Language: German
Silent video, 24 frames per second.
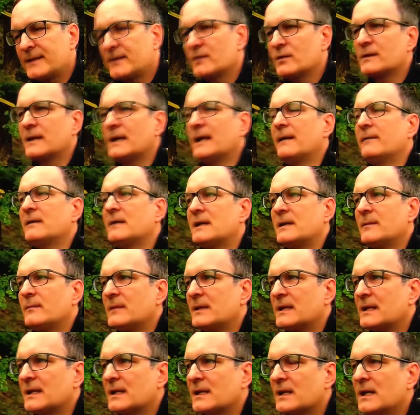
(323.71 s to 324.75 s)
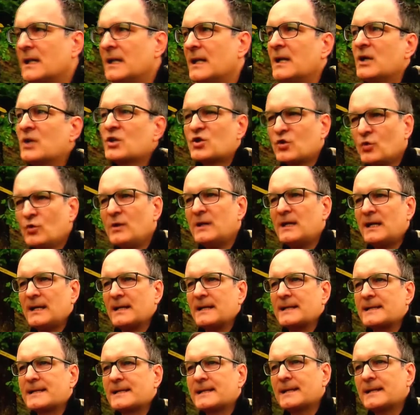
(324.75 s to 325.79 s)
Und da habe ich eben mit einer
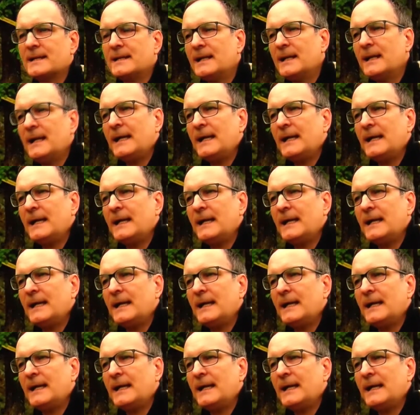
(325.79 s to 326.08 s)
Schulklasse